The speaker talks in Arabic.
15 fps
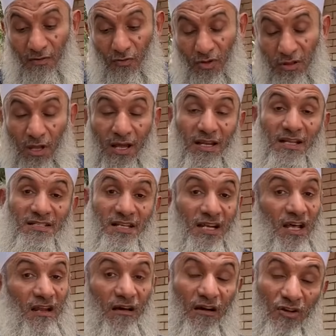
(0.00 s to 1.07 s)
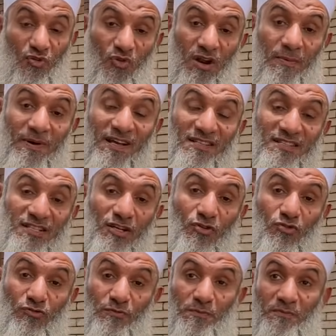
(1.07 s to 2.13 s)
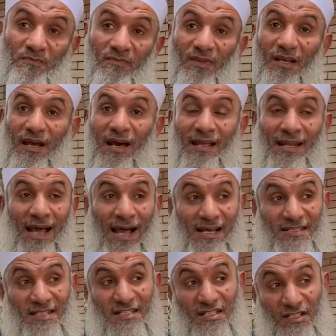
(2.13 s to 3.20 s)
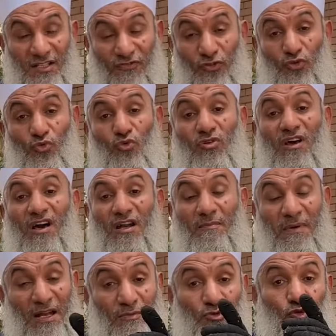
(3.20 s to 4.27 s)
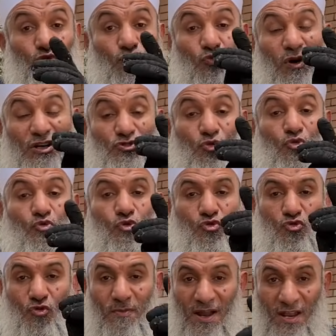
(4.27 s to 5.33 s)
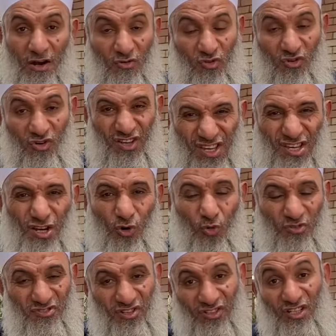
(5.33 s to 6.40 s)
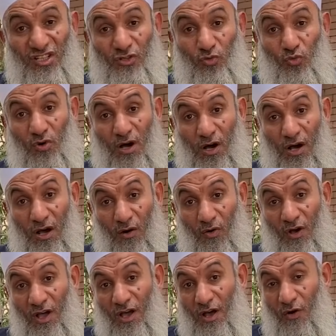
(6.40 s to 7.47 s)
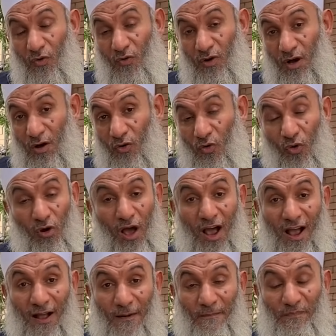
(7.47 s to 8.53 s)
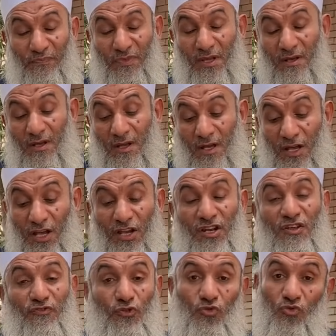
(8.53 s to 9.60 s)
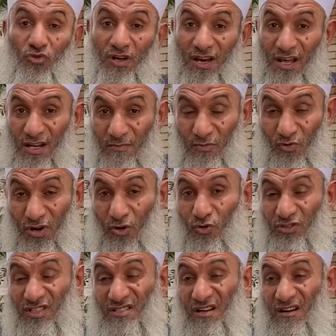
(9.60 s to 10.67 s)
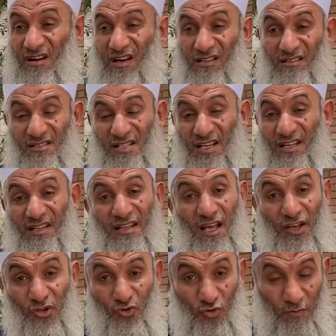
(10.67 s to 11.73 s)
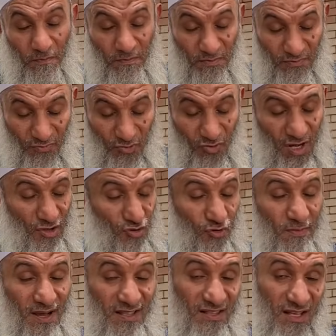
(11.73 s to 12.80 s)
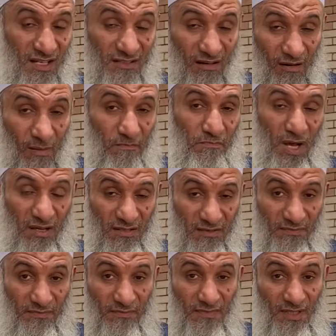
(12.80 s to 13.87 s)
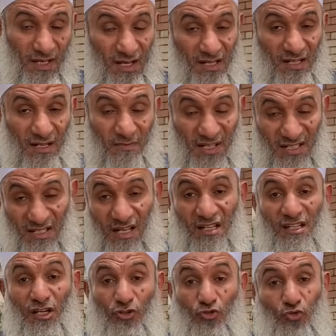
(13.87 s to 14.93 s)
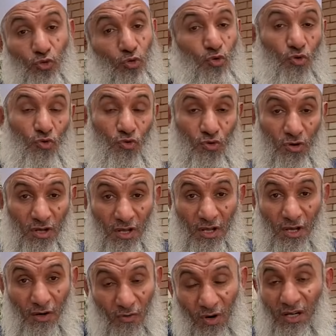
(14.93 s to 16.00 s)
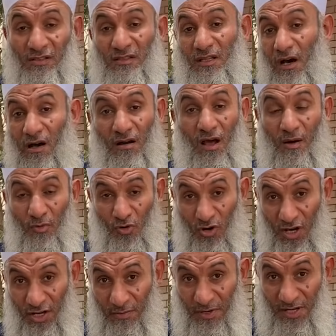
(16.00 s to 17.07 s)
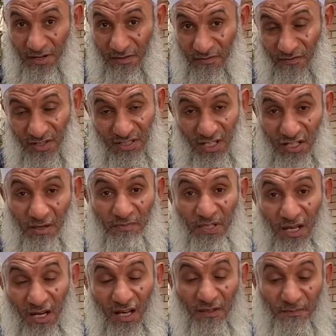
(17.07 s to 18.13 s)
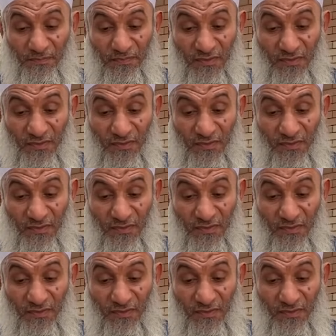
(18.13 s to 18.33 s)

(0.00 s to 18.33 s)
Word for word: والله الذي لا لا غيره وانا بغسله انا حاسس ان في نور خارج مع انه وجهه كله مليان قيح وصديد و... وقرح ان في نور خارج من وجهه تذكرت سيدنا ايوب وأيوب إذ نادى ربه أني مسني الضر وأنت أرحم الراحمين فاستجبنا له